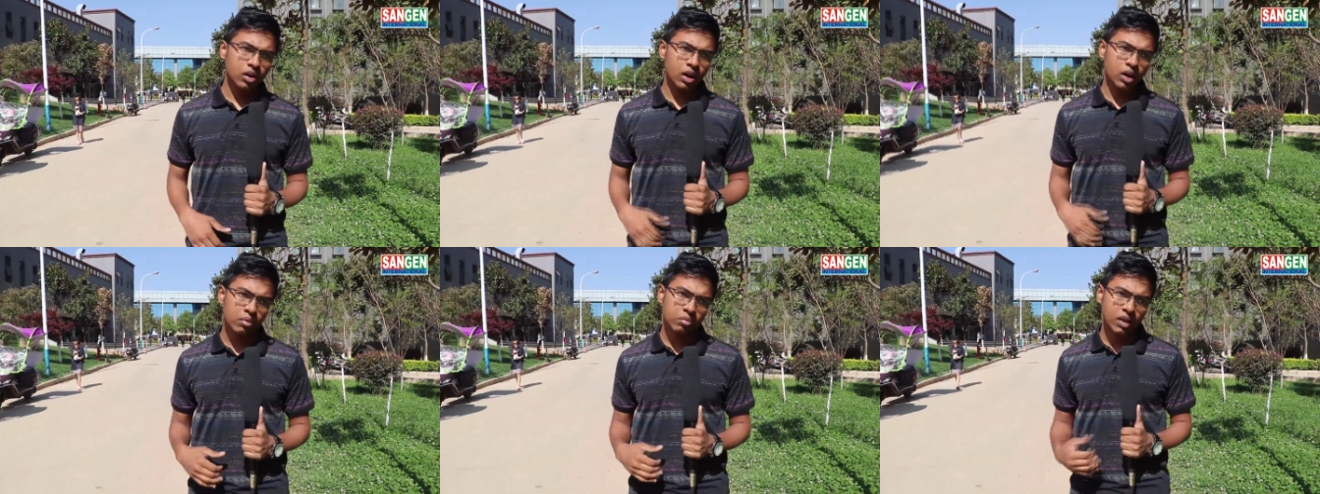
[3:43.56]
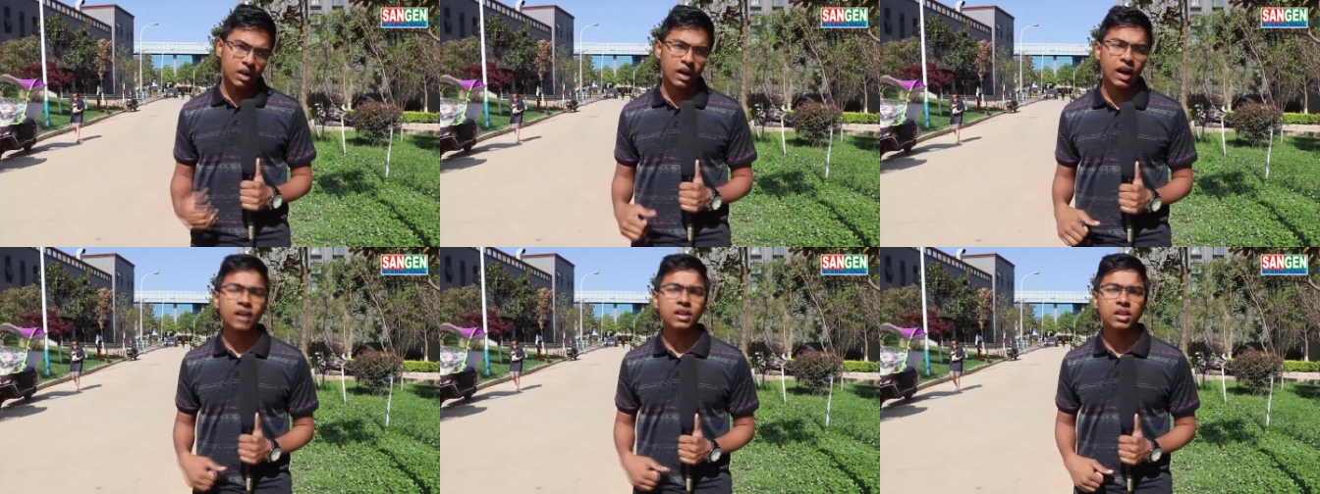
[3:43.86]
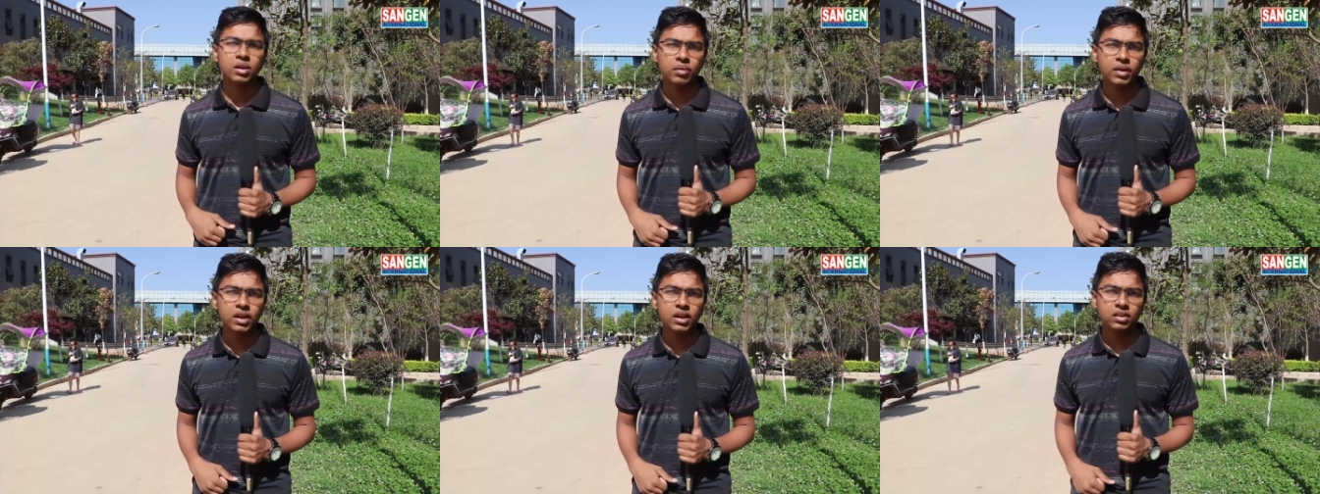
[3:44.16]
আমরা
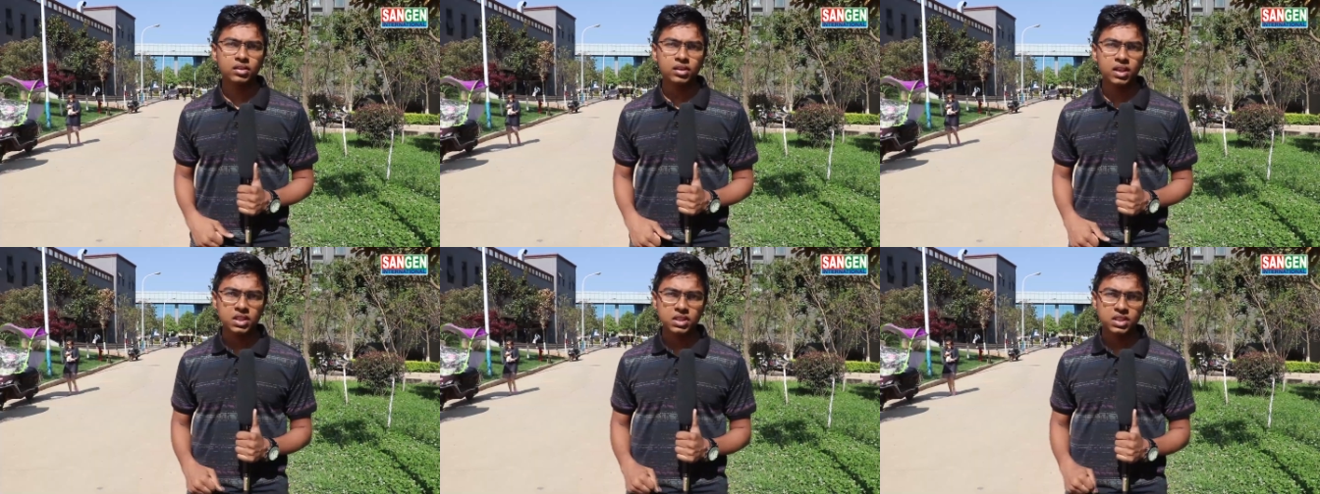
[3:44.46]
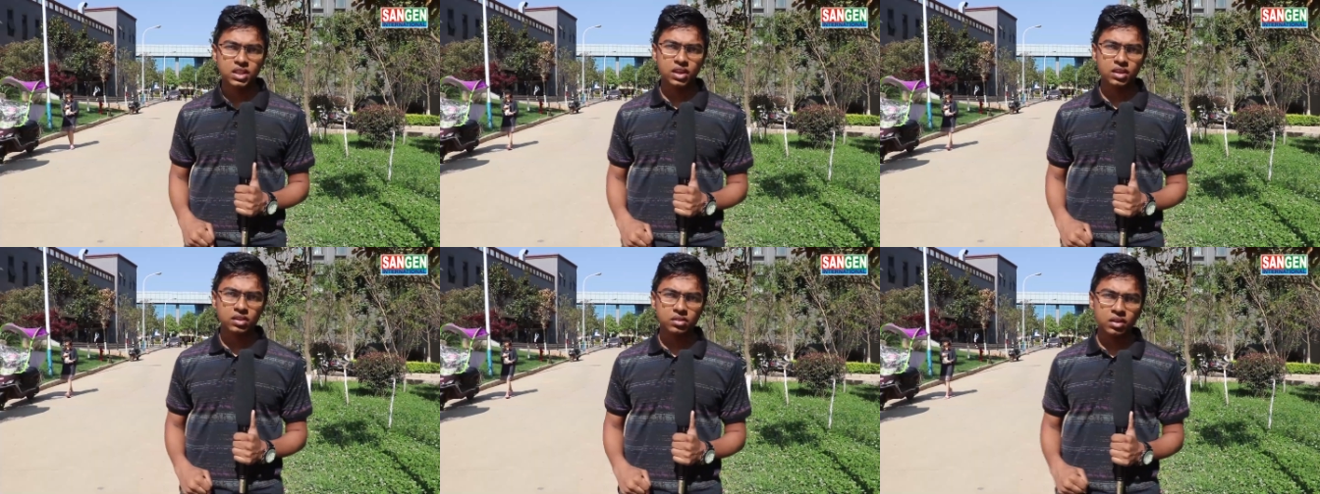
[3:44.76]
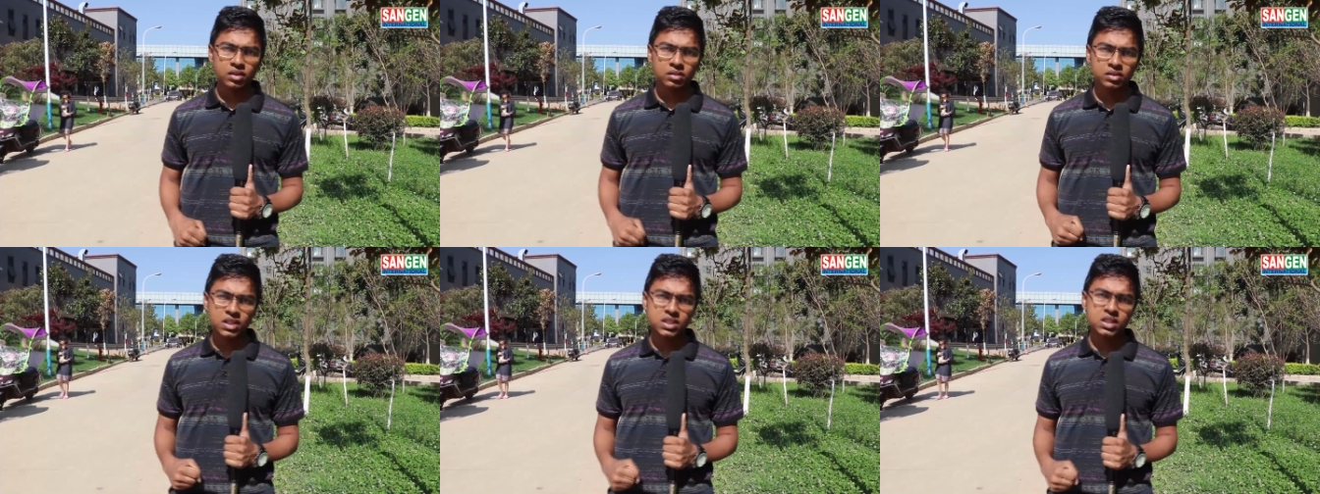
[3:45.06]
রাখতে পারি দেশকে
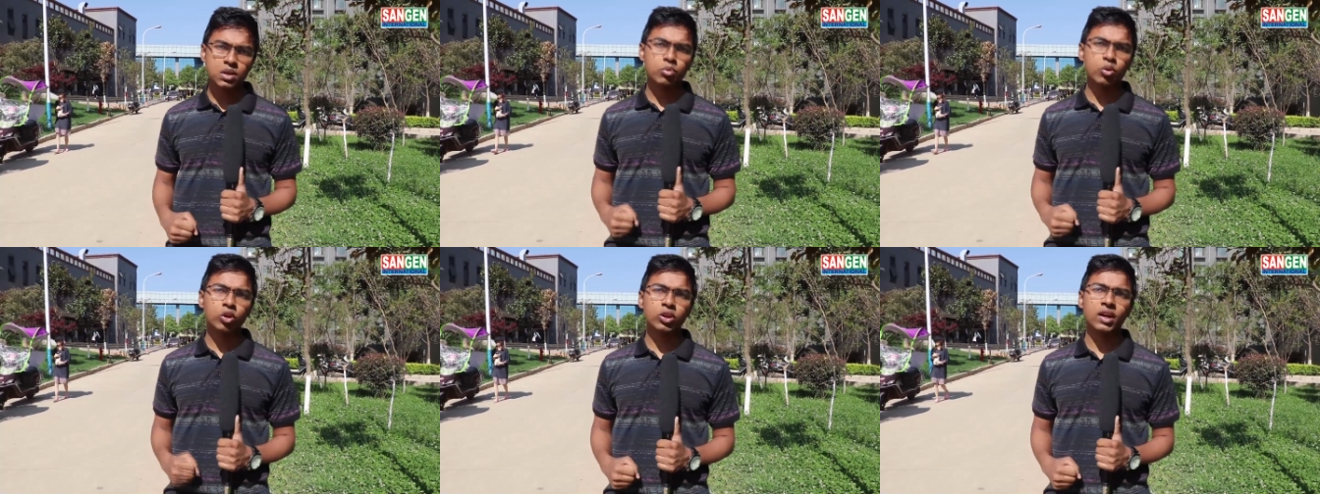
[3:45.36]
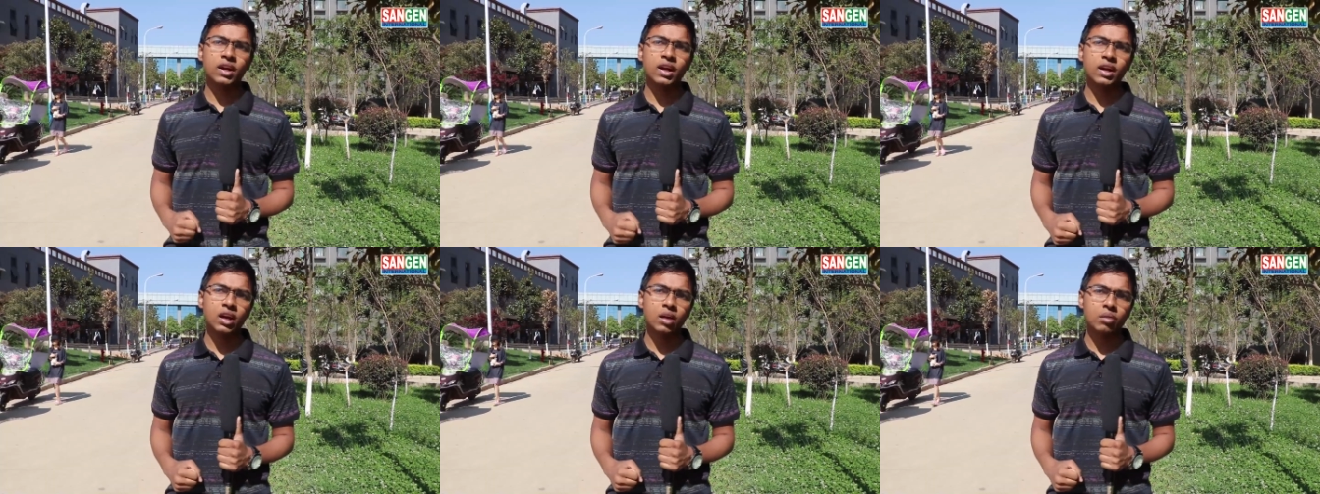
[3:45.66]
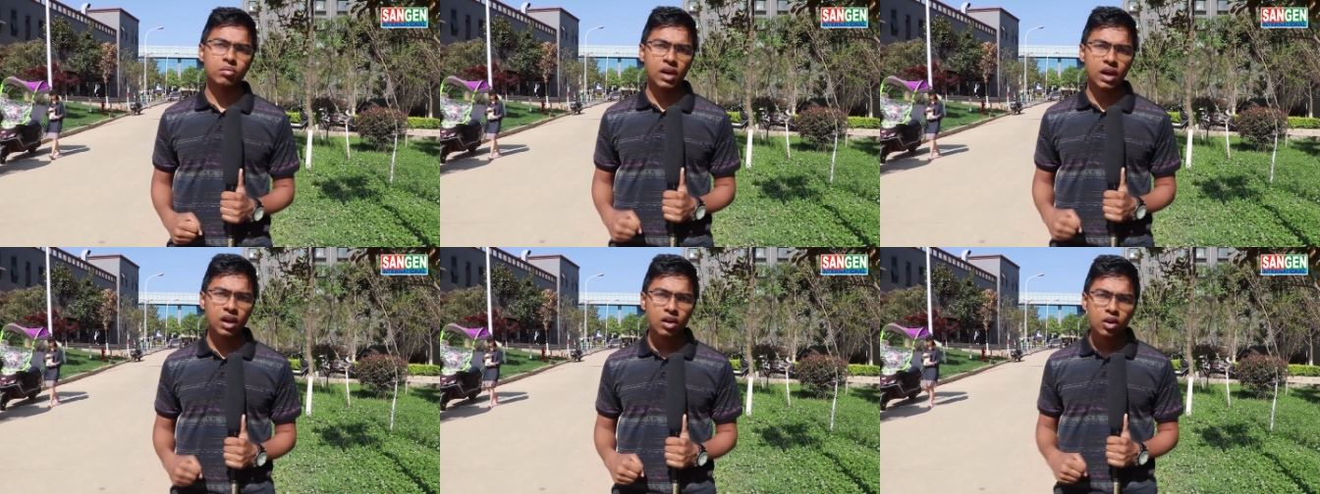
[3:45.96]
দেশের পতাকাকে
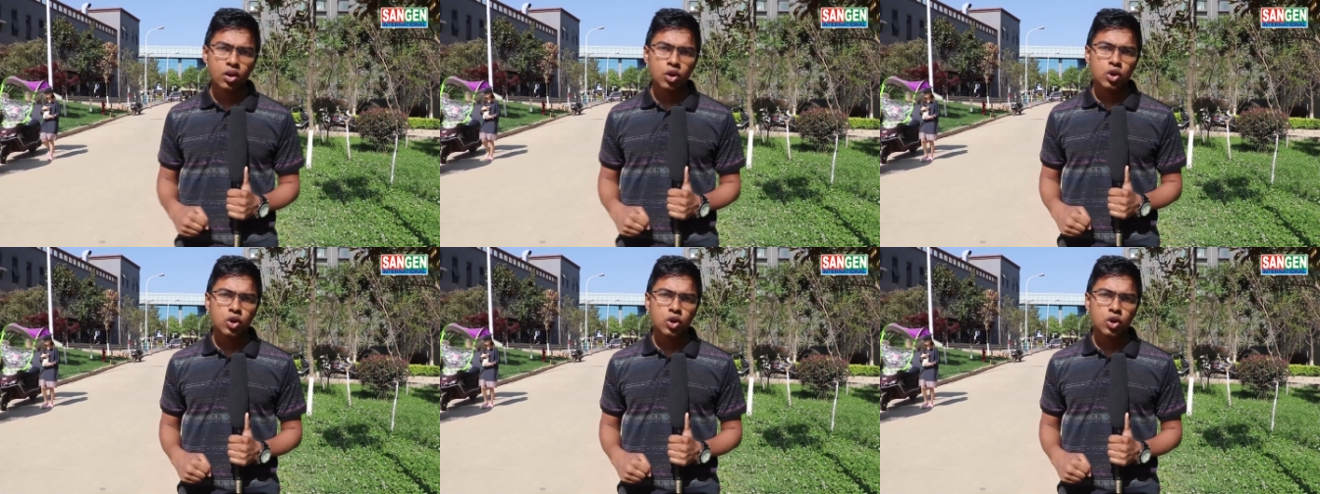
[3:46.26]
আমরা